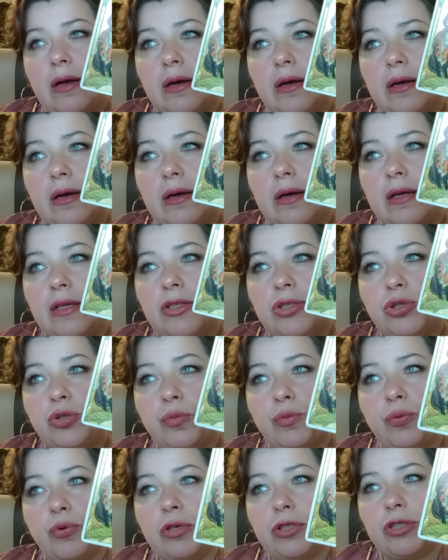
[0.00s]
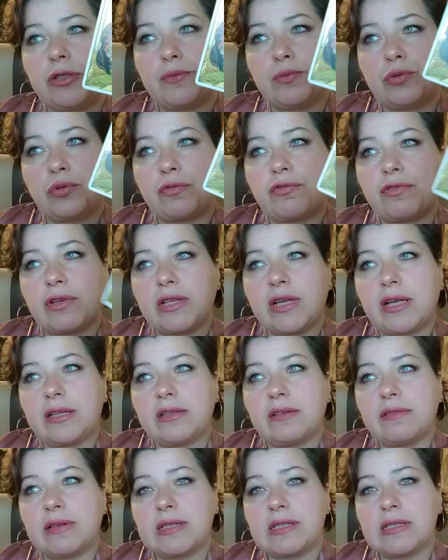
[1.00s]
А, еще больше будут
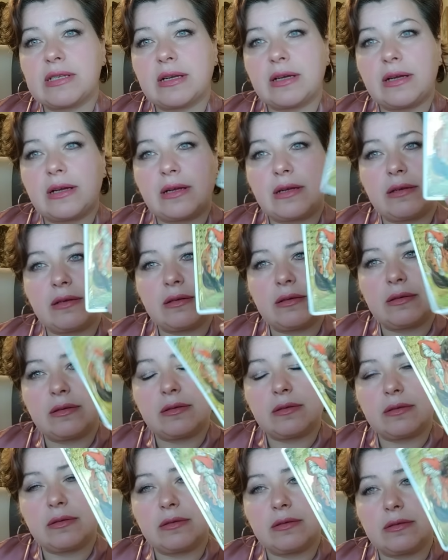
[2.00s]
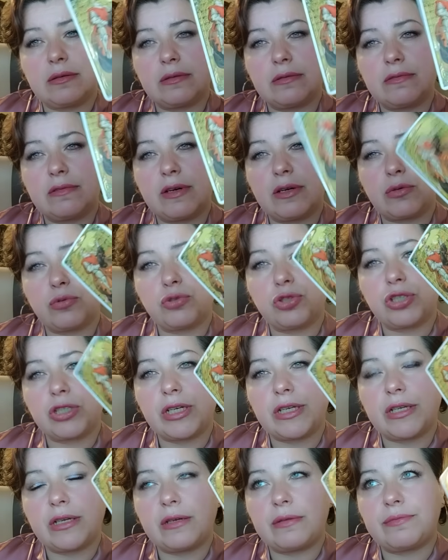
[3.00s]
вкладываться Э,
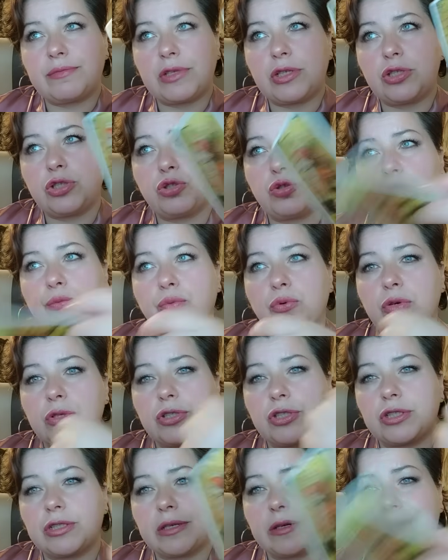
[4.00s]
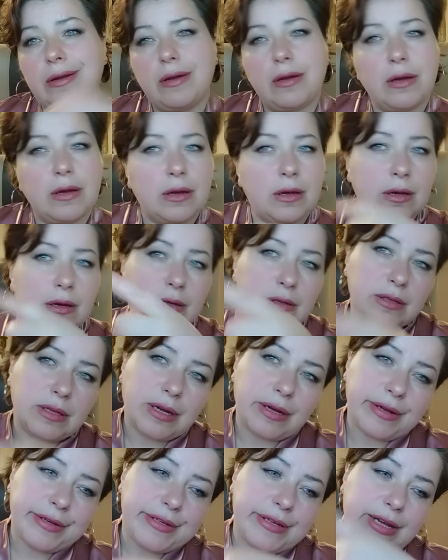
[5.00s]
вооружения, еще больше э,
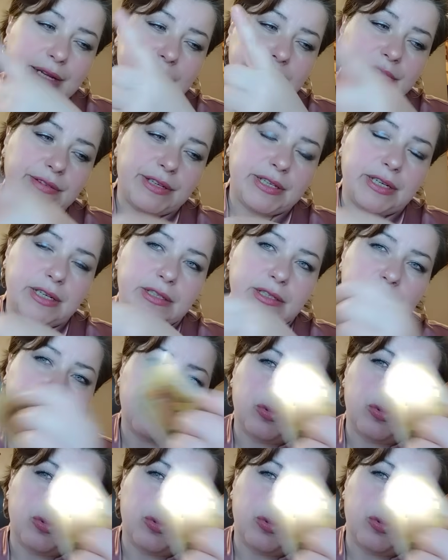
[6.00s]
нагонять военный